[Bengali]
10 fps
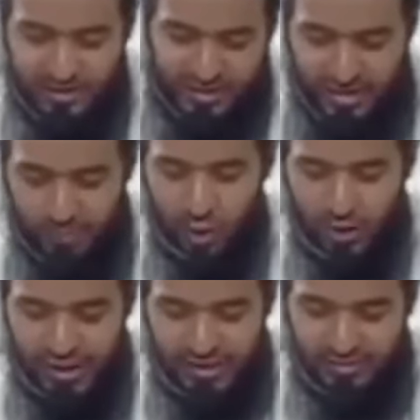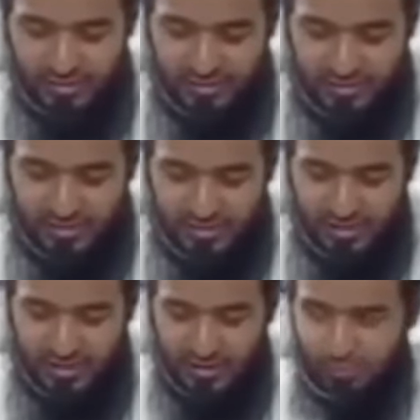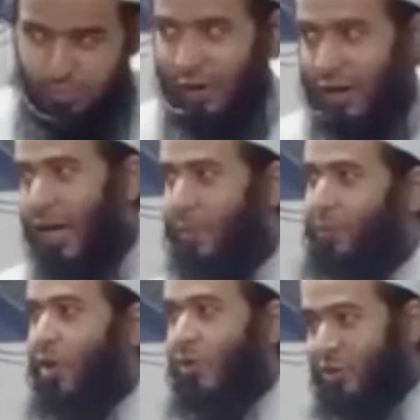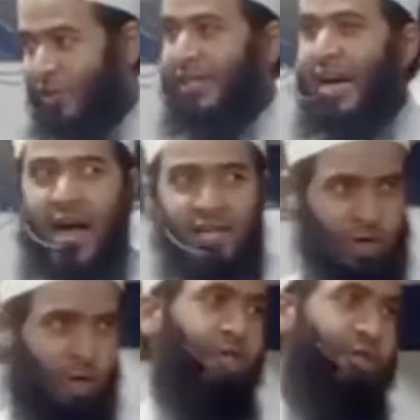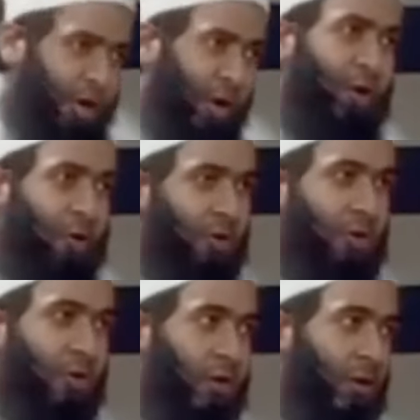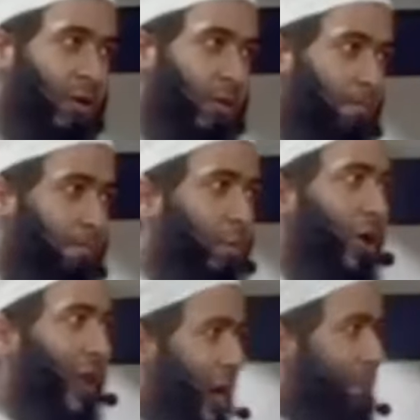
এটা বললেন বলার পর যদি কাজ হইতো বলার